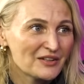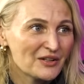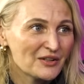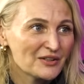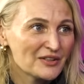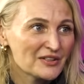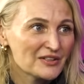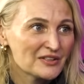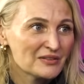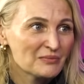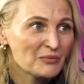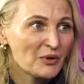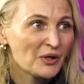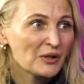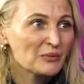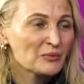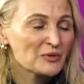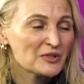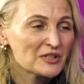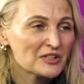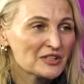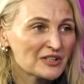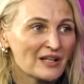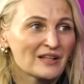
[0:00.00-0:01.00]
to jest moja
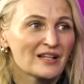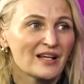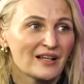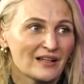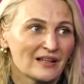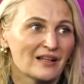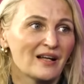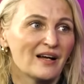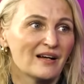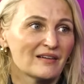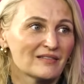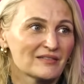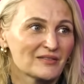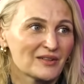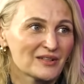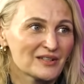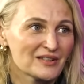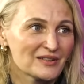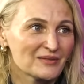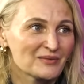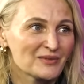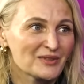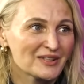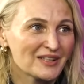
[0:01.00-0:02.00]
muzyczna DNA,
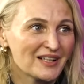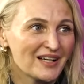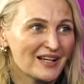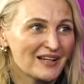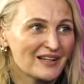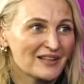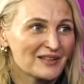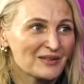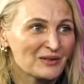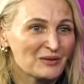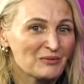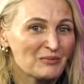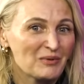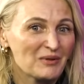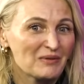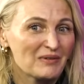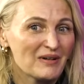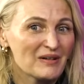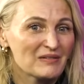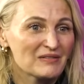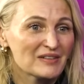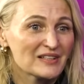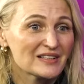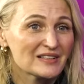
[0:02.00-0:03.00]
właśnie mhm. muzyka
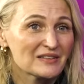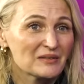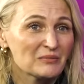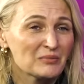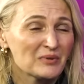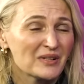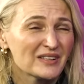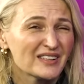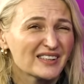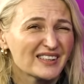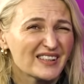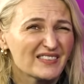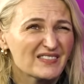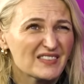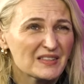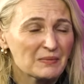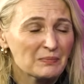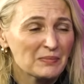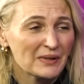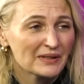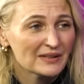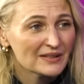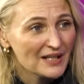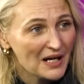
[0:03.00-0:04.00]
klubowa, więc to była taka
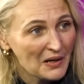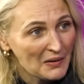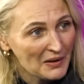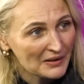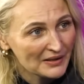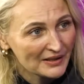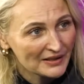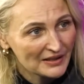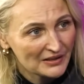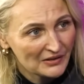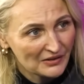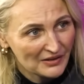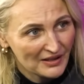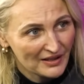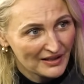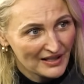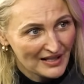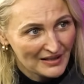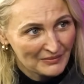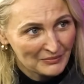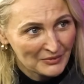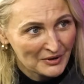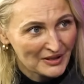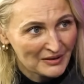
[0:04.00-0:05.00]
wspaniała nagroda
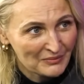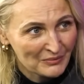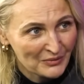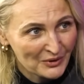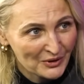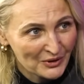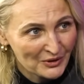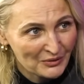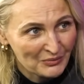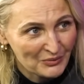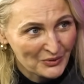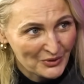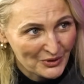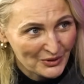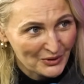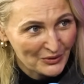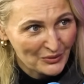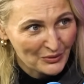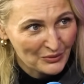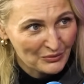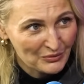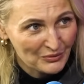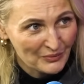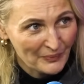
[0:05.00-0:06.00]
dla mnie, dla moich
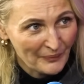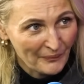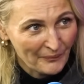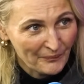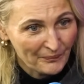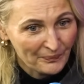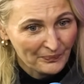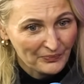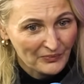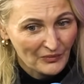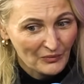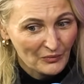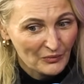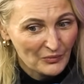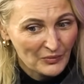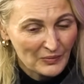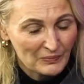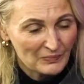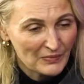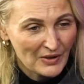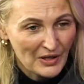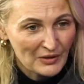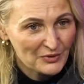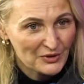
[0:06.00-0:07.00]
muzyków.
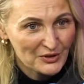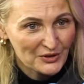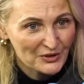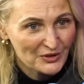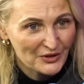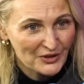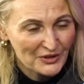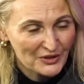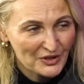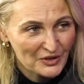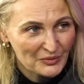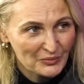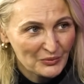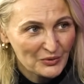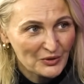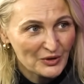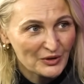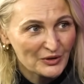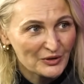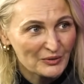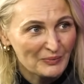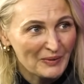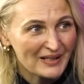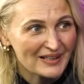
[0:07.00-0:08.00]
Bałam się, że ten zespół
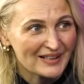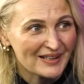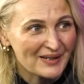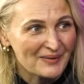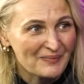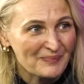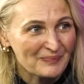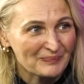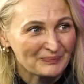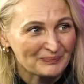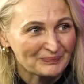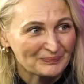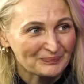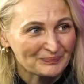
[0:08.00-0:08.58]
się rozpadnie.